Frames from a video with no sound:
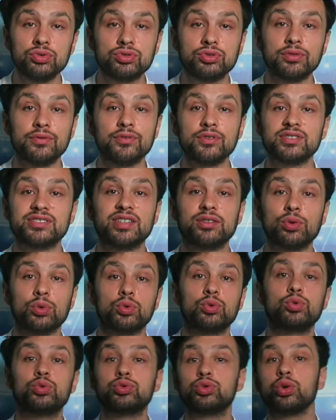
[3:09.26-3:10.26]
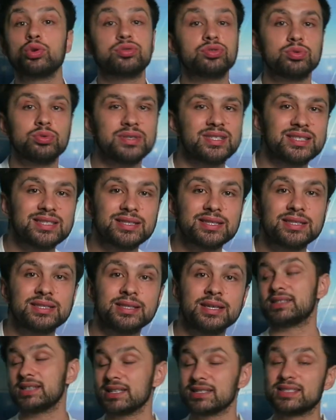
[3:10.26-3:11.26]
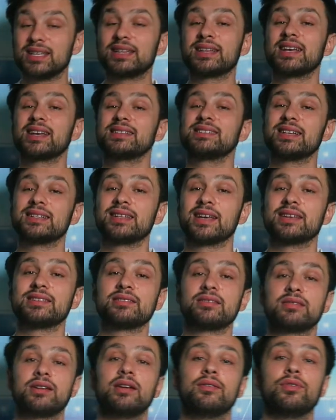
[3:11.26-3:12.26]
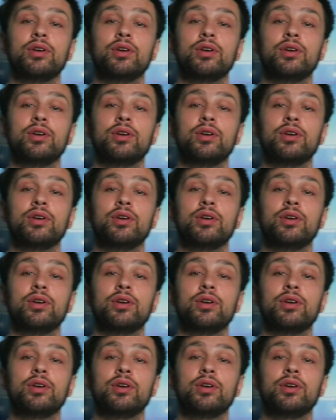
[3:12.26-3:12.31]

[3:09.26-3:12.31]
où tu veux. C'est ton couteau suisse. Ça, c'est très intéressant de